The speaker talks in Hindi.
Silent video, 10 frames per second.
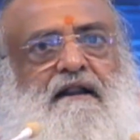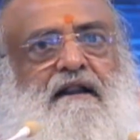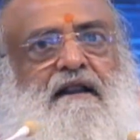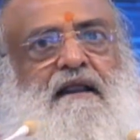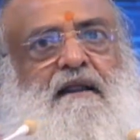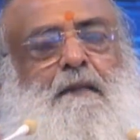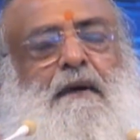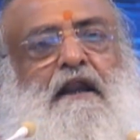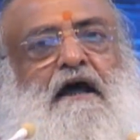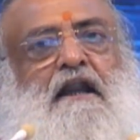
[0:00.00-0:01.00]

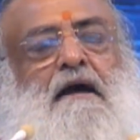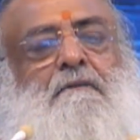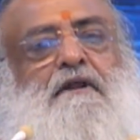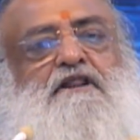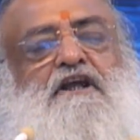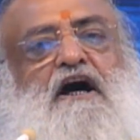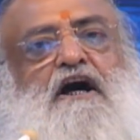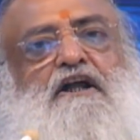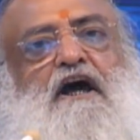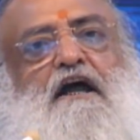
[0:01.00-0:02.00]
फलाना मित्र आ जाए
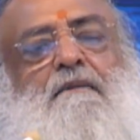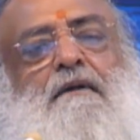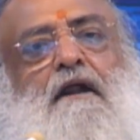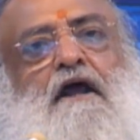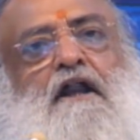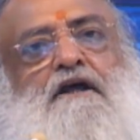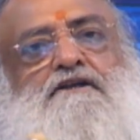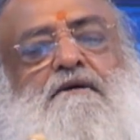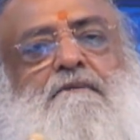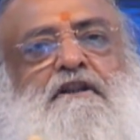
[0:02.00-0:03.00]
फलाना
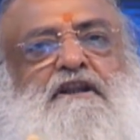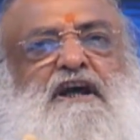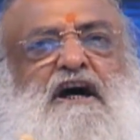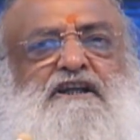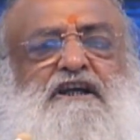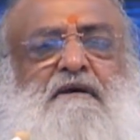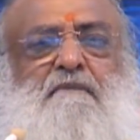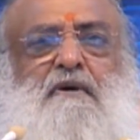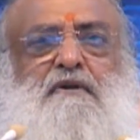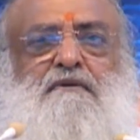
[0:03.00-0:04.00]
संबंधी आ जाए बहुत
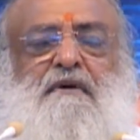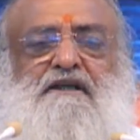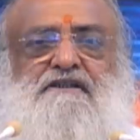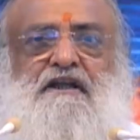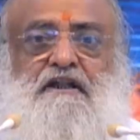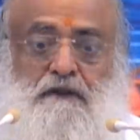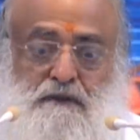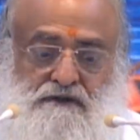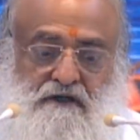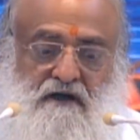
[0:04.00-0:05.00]
वासना थी उसका
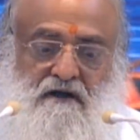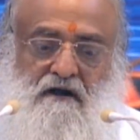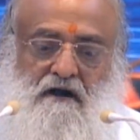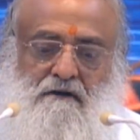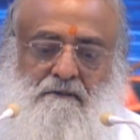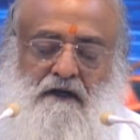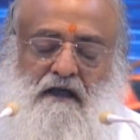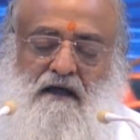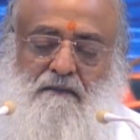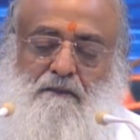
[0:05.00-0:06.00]
कार्ड मिला
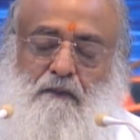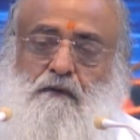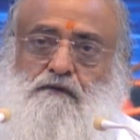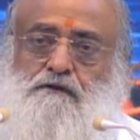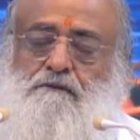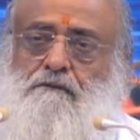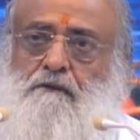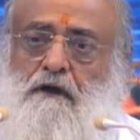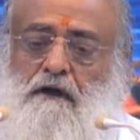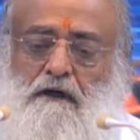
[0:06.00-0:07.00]
पोस्ट
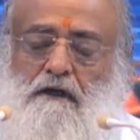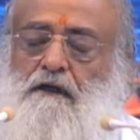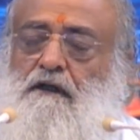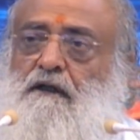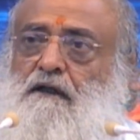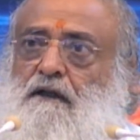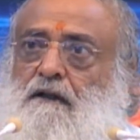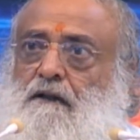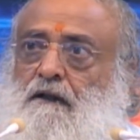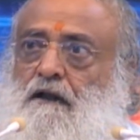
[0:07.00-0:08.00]
कार्ड
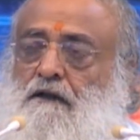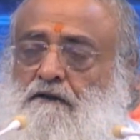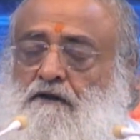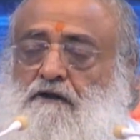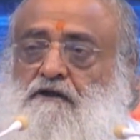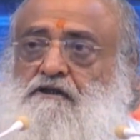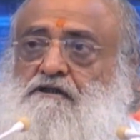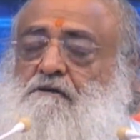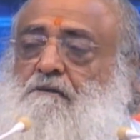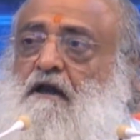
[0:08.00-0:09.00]
अंतरदेशी
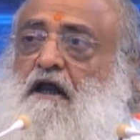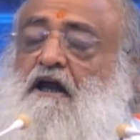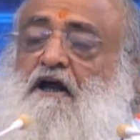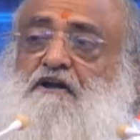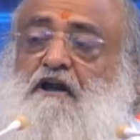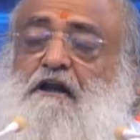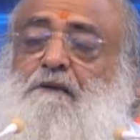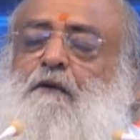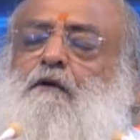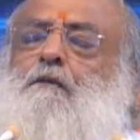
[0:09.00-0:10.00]
मिला या टेलीफोन
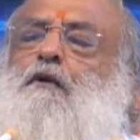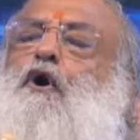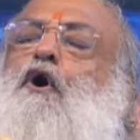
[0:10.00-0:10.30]
मिला हम